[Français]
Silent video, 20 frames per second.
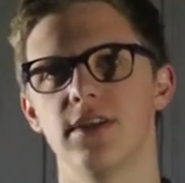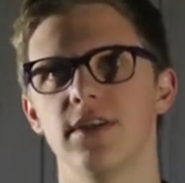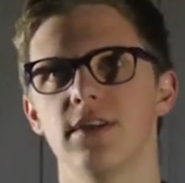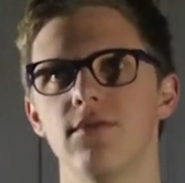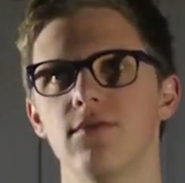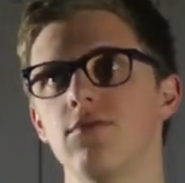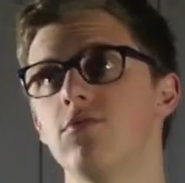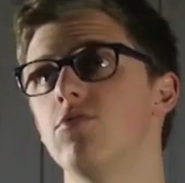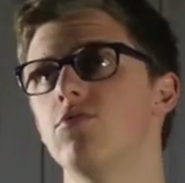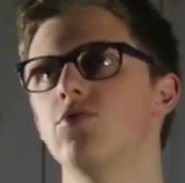
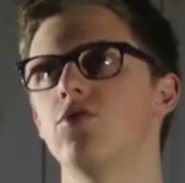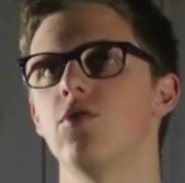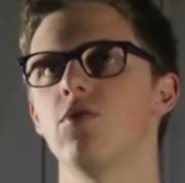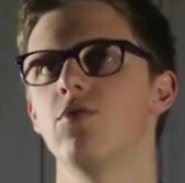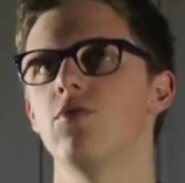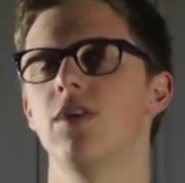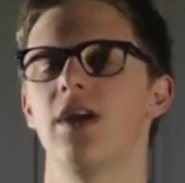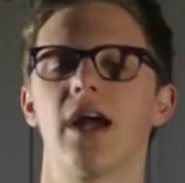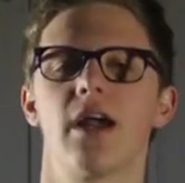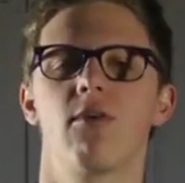c'est euh,
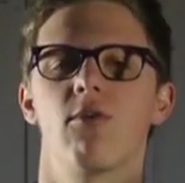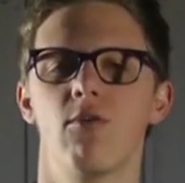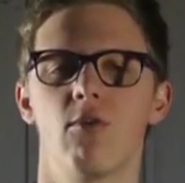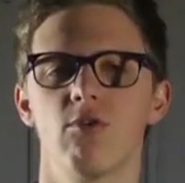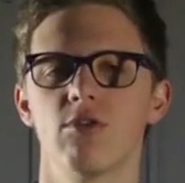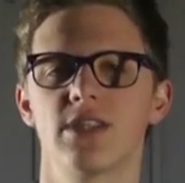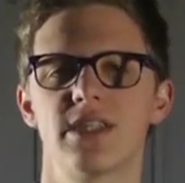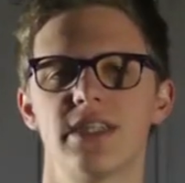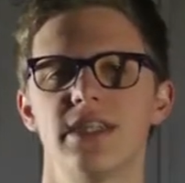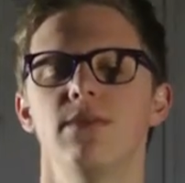genre la
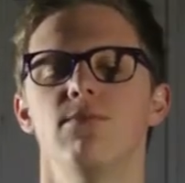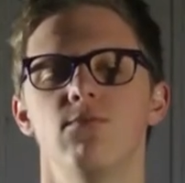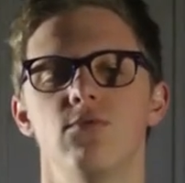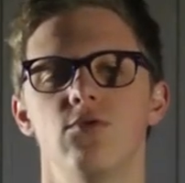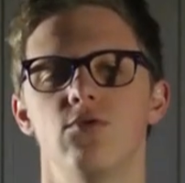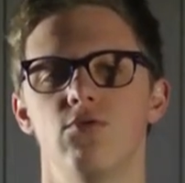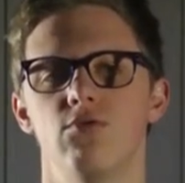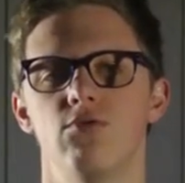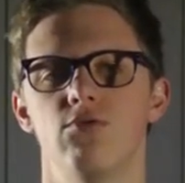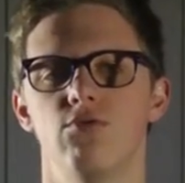grosse
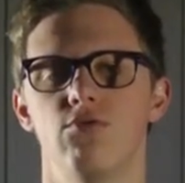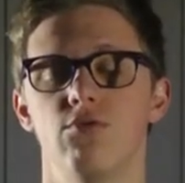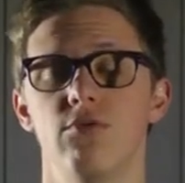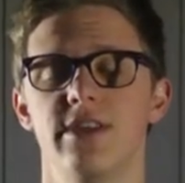team du